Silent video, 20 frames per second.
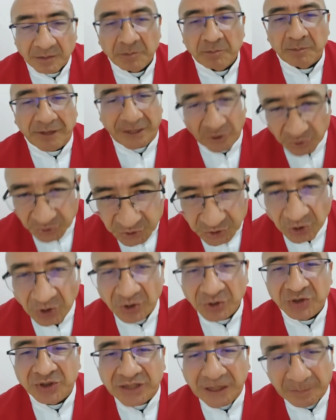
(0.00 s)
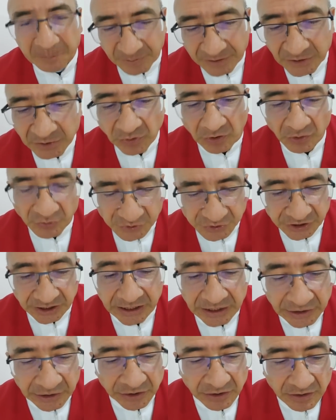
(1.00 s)
pero yo te pido
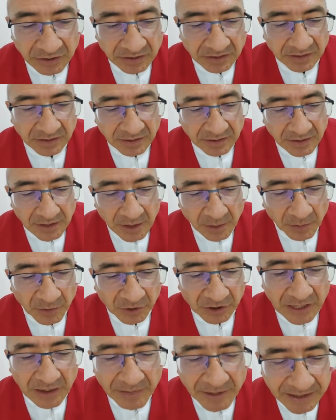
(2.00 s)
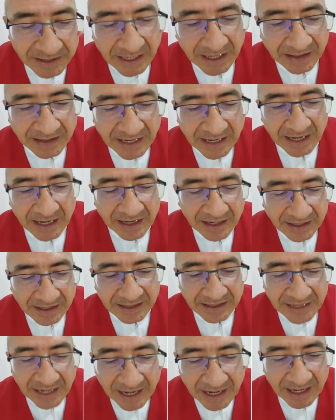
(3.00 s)
auxilio. Por la mañana
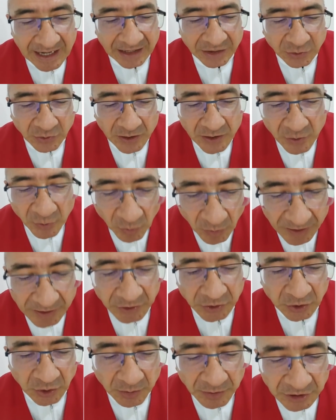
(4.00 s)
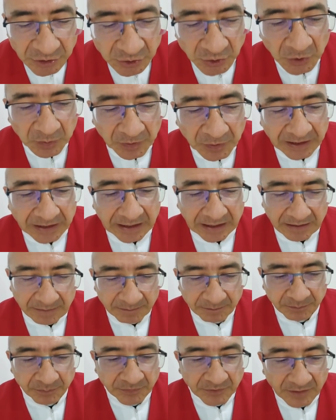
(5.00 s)
irá a tu encuentro mi súplica.
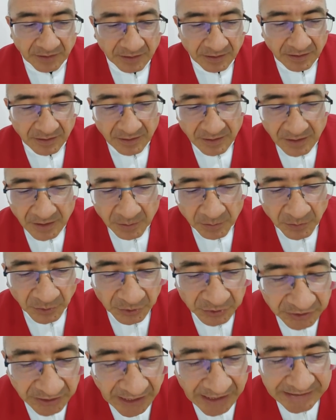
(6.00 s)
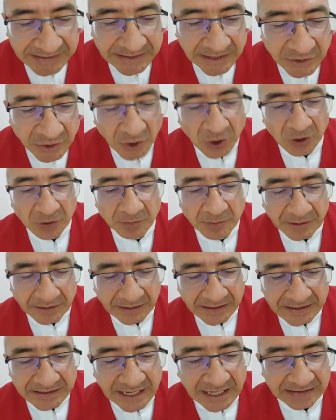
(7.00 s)
¿Por qué, Señor, me
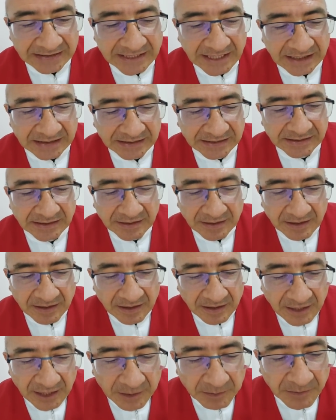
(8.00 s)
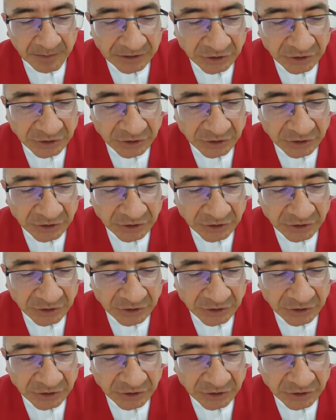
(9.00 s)
rechazas y me